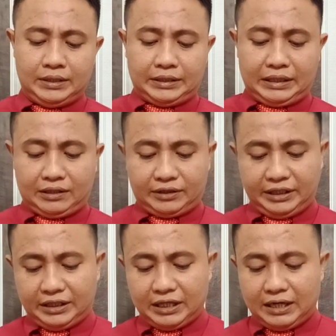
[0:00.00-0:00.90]
Yang
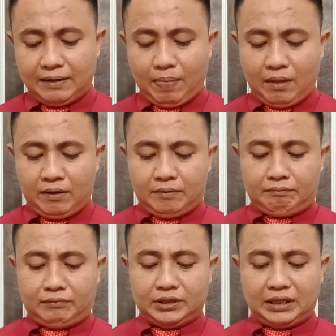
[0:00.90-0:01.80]
ketiga,
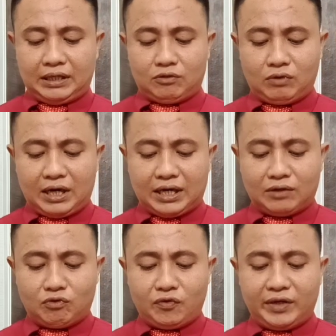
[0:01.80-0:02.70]

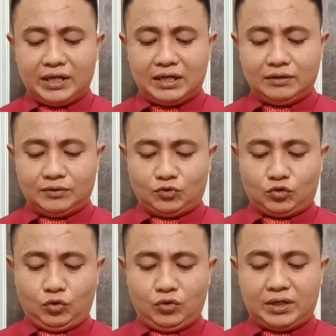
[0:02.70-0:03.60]
menyalahgunakan wewenang,
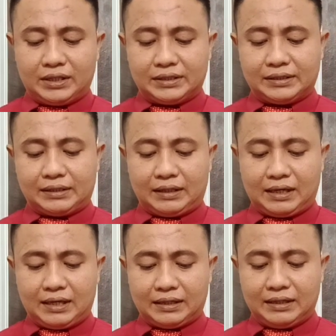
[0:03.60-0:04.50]
tugas,
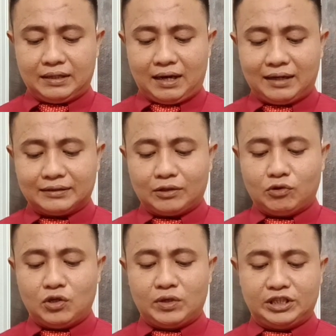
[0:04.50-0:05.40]
hak, dan atau
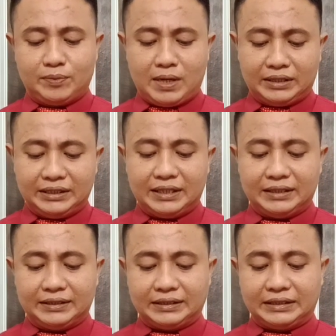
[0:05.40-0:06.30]
kewajibannya.
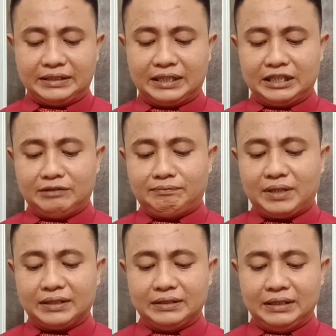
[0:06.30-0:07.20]
Yang
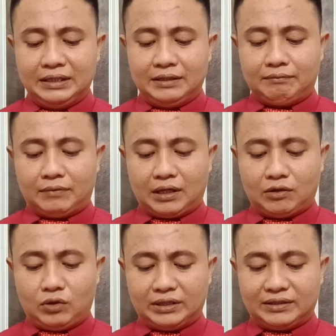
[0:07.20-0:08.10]
keempat,
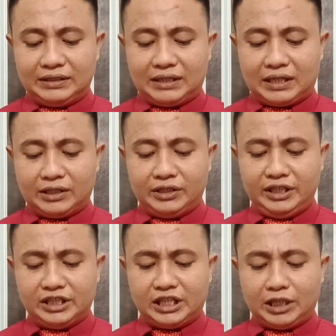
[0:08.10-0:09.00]
melakukan tindakan
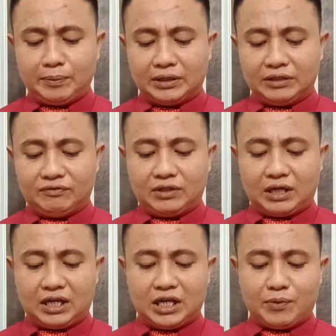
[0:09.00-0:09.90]
diskriminatif
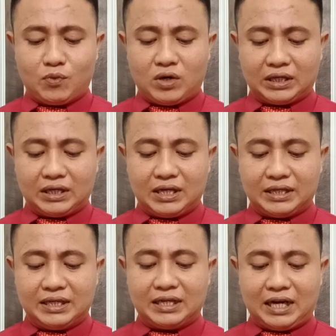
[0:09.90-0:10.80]
terhadap
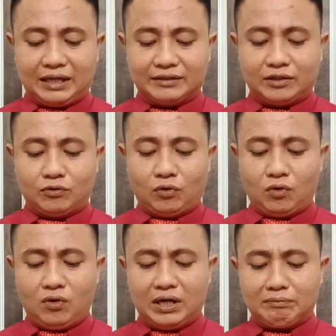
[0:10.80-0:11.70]
warga dan atau
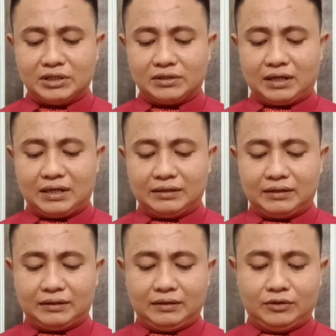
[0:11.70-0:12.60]
golongan masyarakat
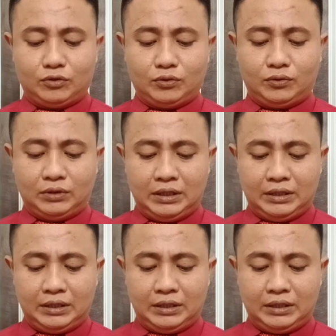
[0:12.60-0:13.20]
tertentu.